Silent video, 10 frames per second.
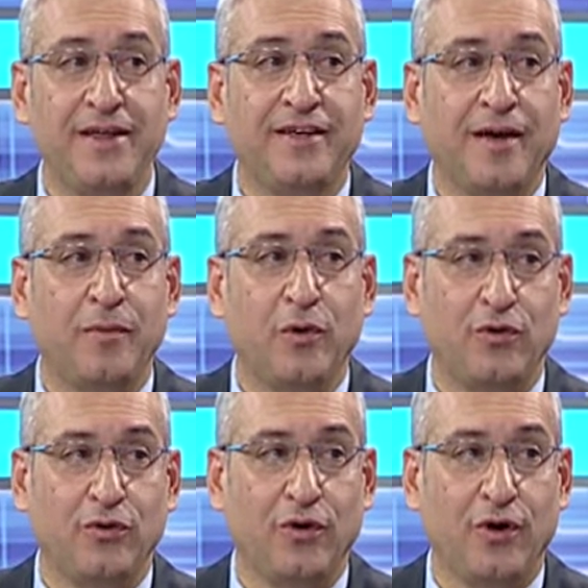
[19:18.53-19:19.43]
ikiye
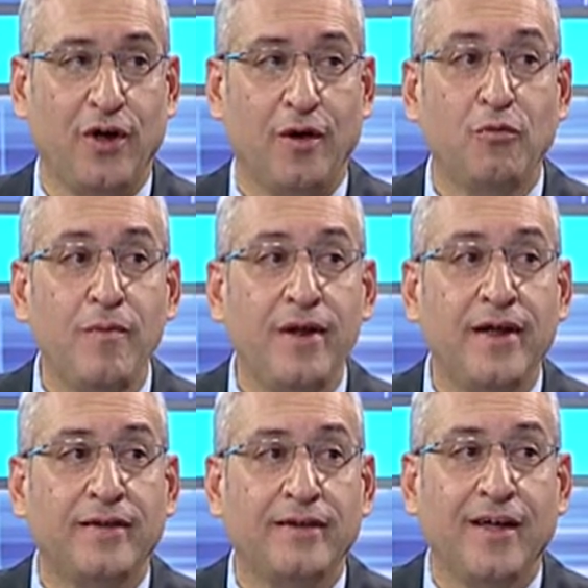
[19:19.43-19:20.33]
bölün diyor. Bu
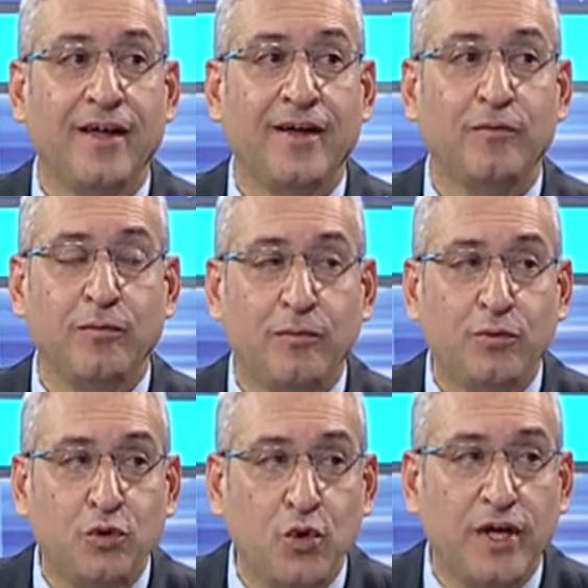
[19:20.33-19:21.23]
millet
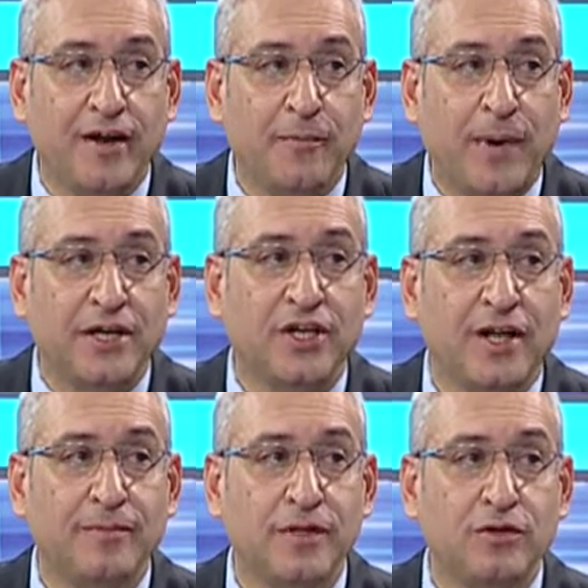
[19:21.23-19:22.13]
Türkiye'nin
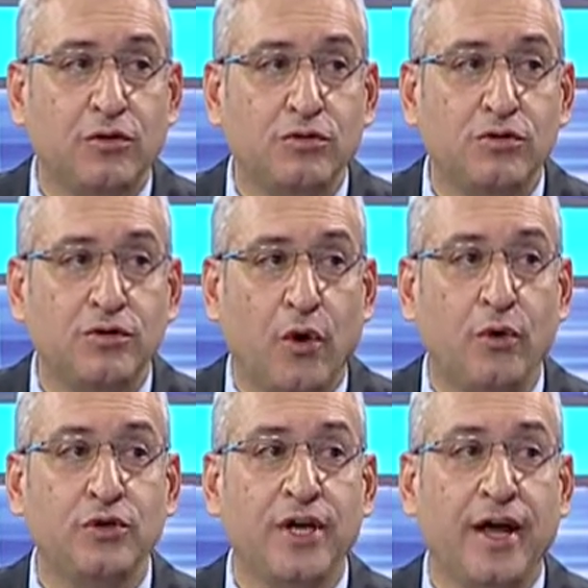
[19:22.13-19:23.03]
parçalanması konusunda
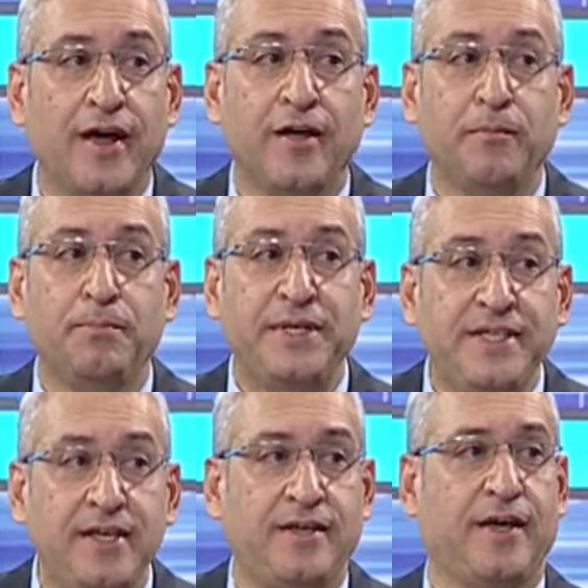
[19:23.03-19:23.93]
önce
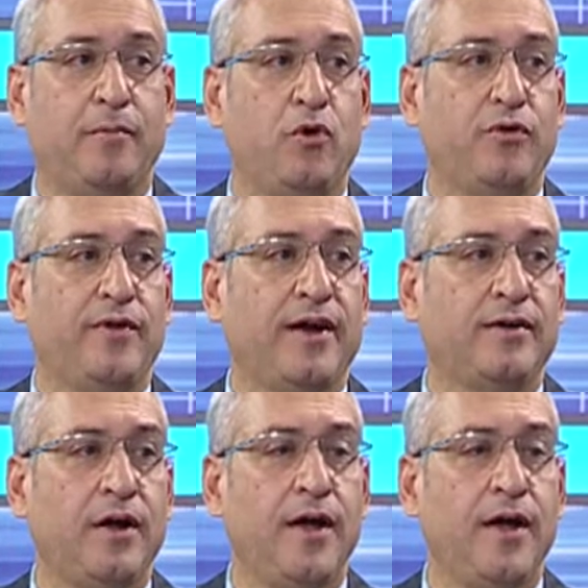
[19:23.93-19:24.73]
bizi ikiye bölün der.